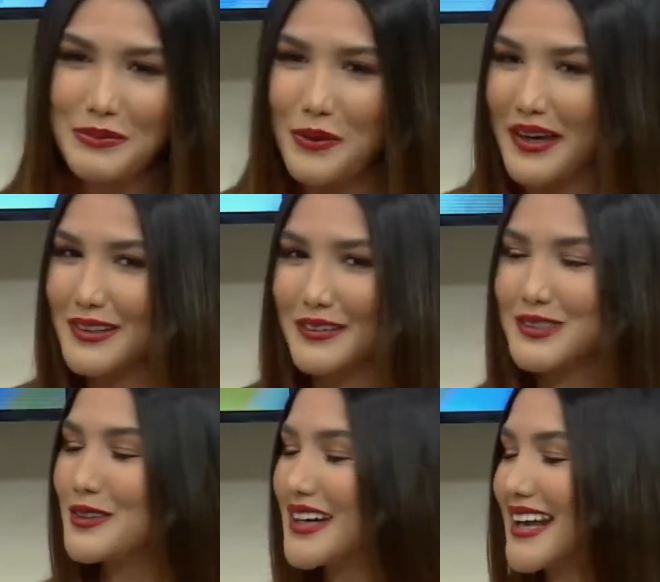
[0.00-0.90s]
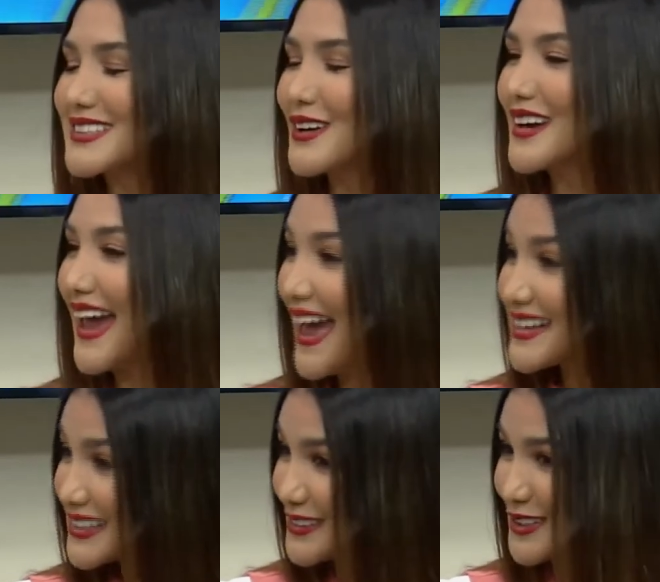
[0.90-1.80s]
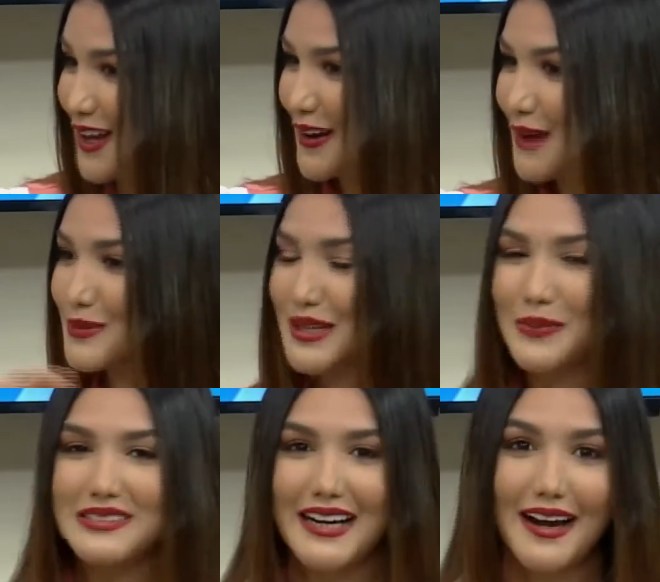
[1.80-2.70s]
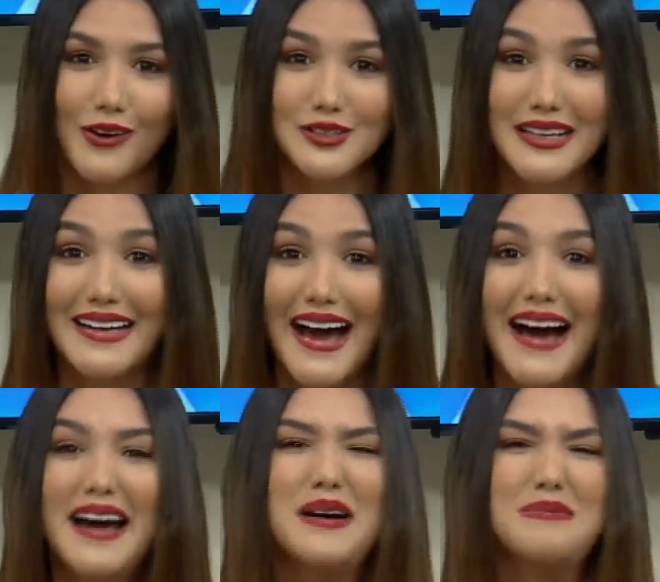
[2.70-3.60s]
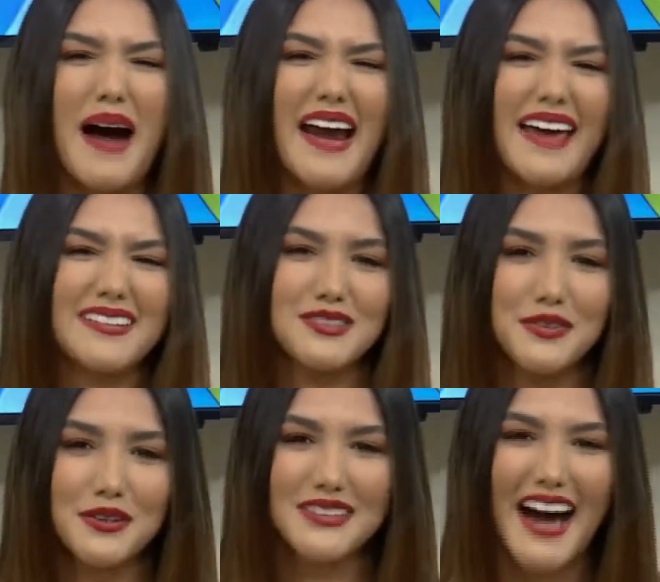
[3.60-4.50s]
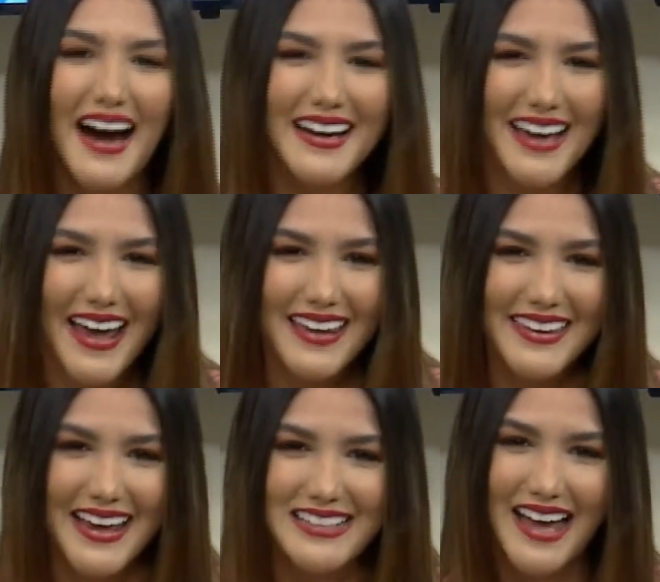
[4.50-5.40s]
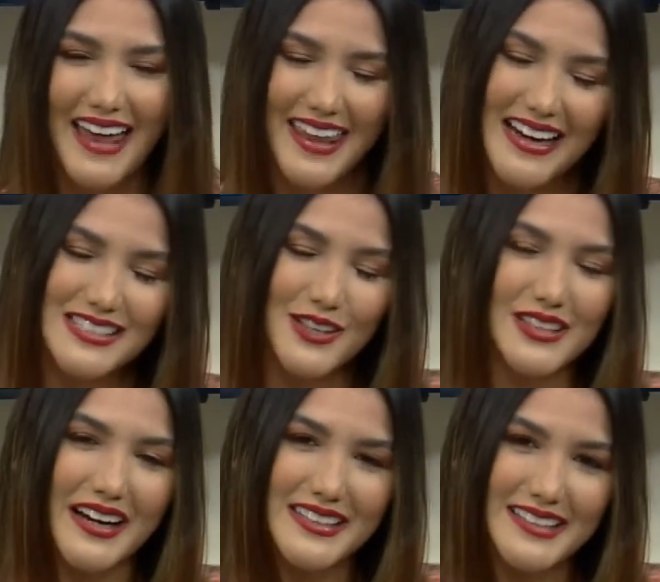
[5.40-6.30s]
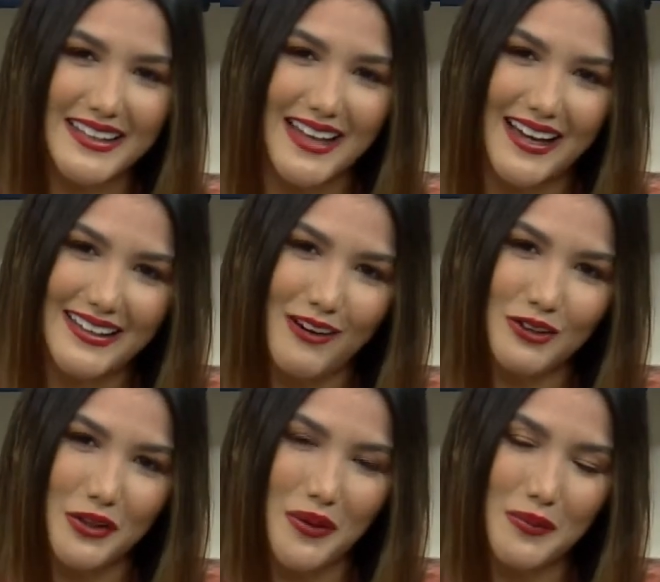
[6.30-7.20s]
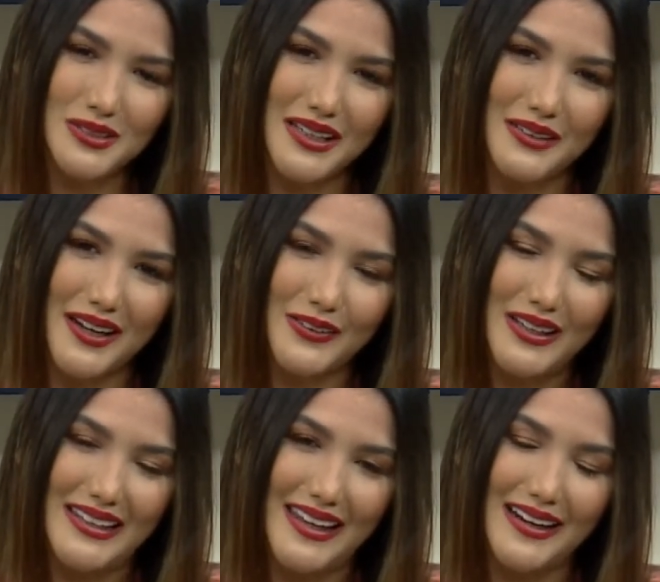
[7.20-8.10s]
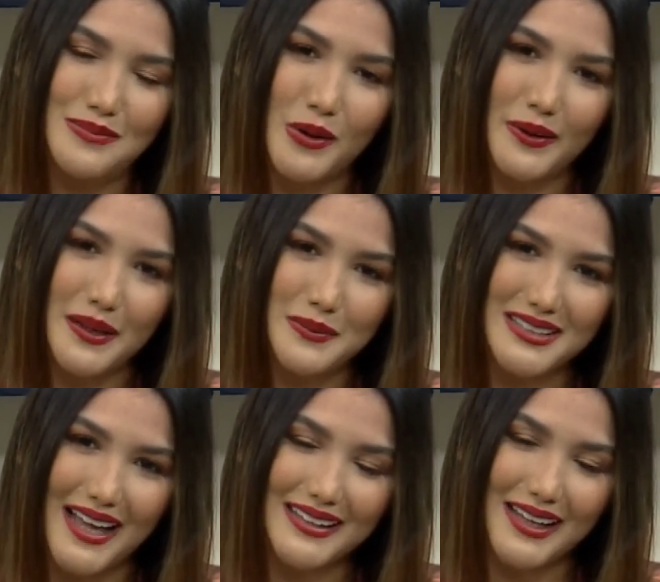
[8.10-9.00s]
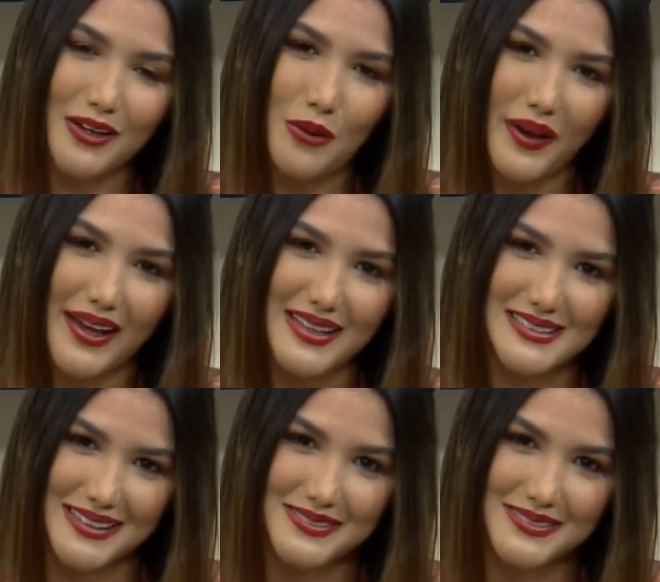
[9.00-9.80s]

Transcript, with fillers: poquito de su relación. Éxitos. Ahora vamos a pasar a la cocina para disfrutar de esa deliciosa receta y continuamos celebrando el Día del Amor y la Amistad en Como en Casa.